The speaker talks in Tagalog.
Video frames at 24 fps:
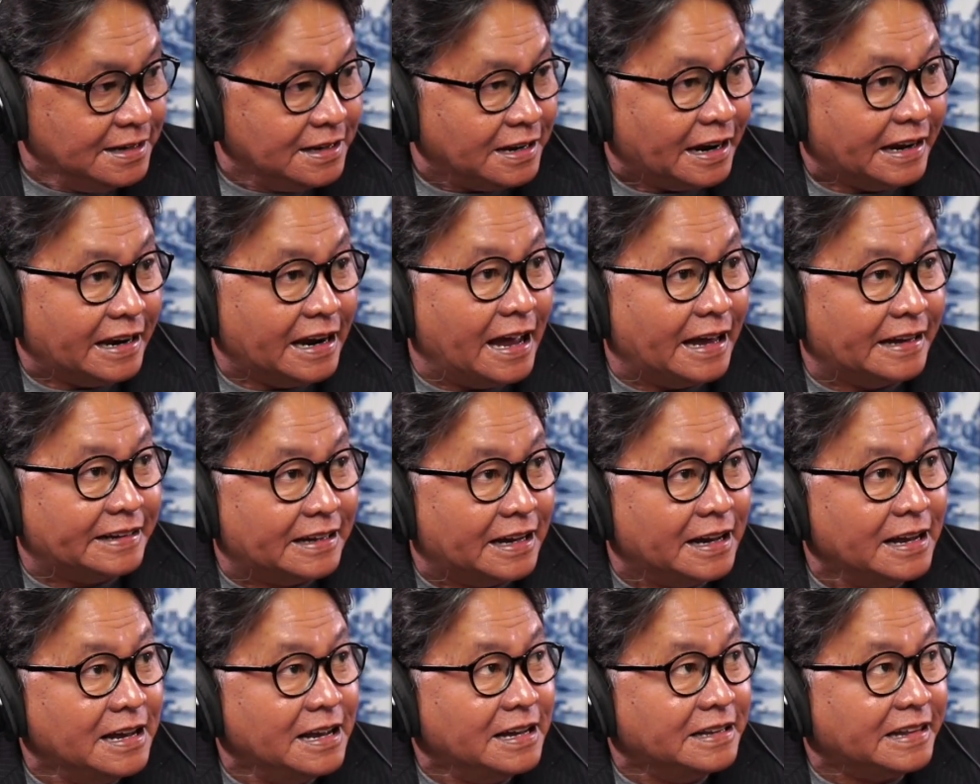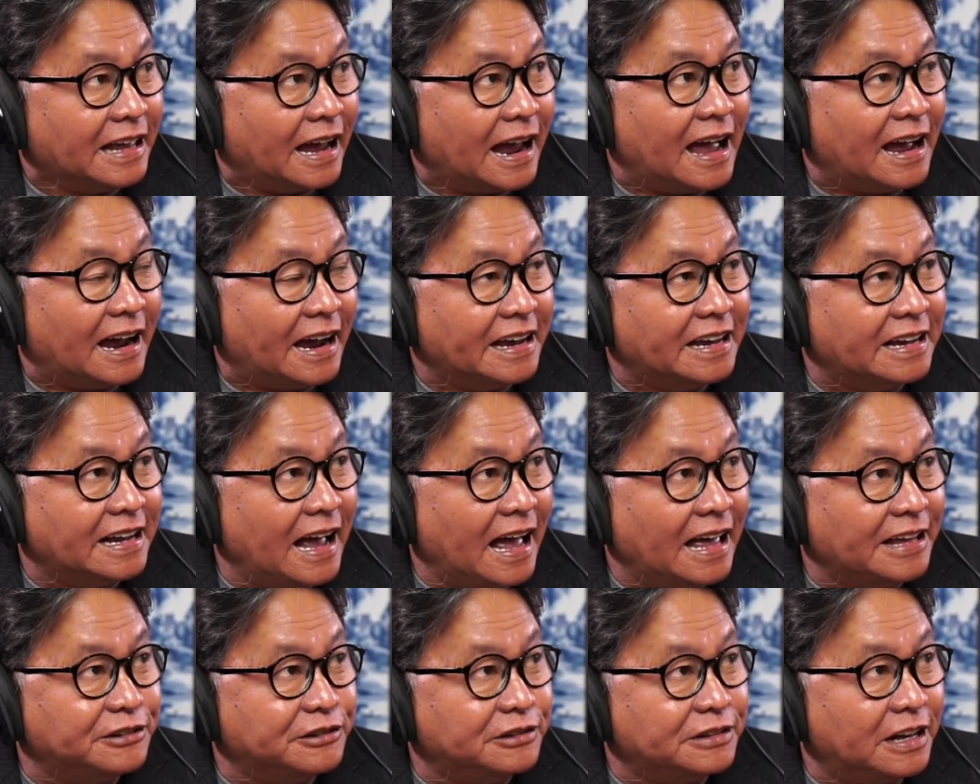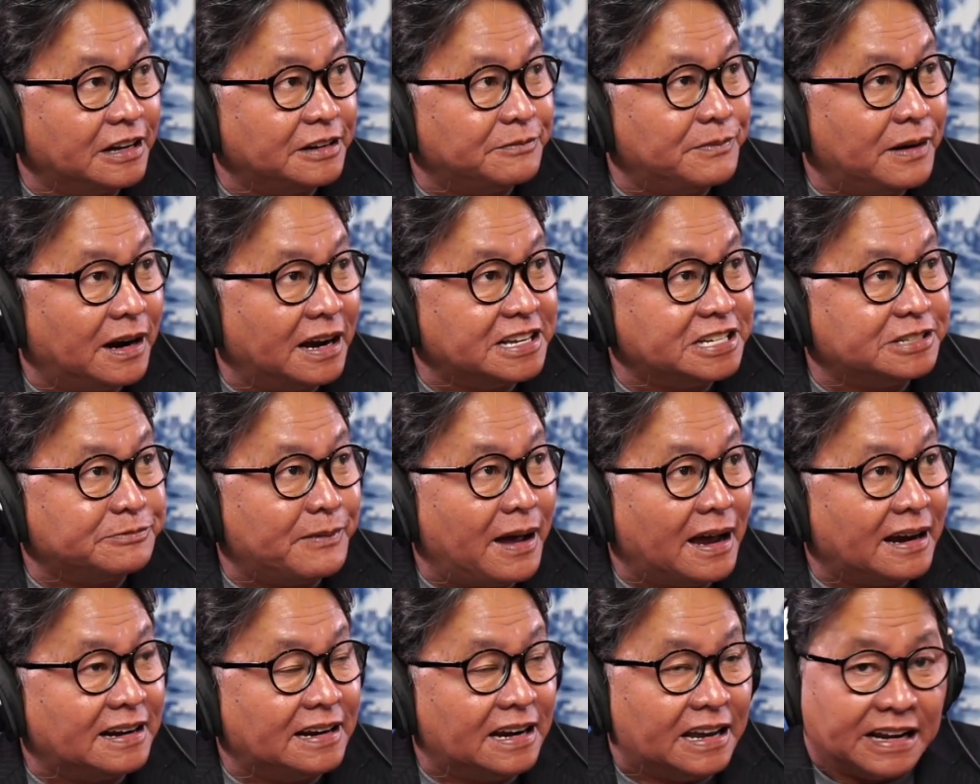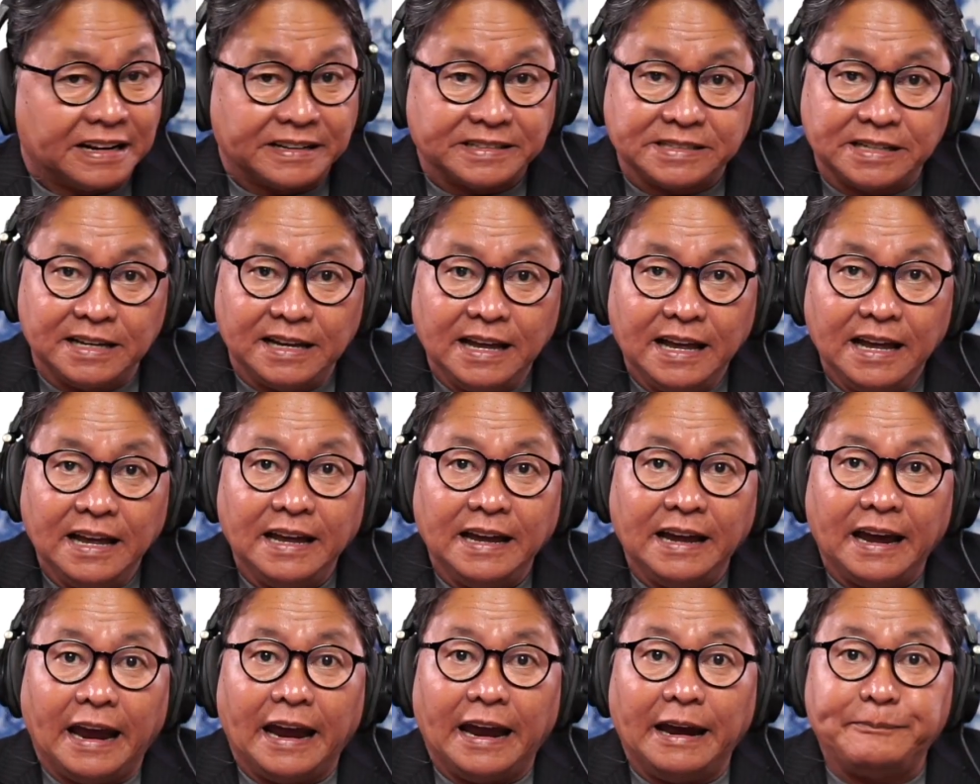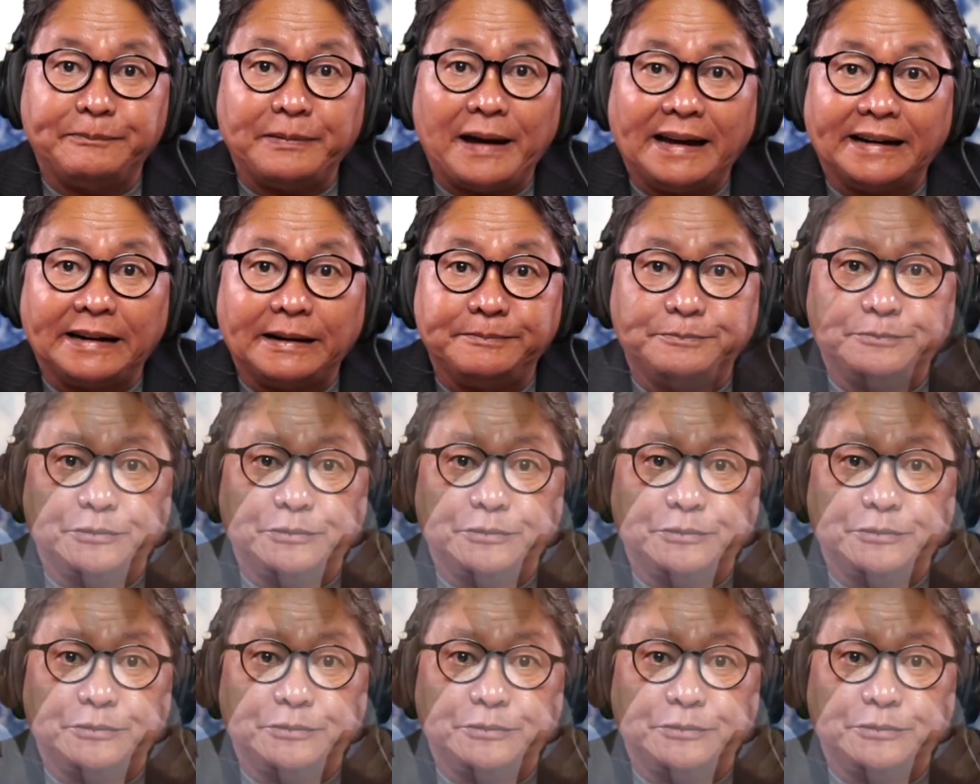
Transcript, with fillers: Kaya nakakainganyo ng mga smugglers eh para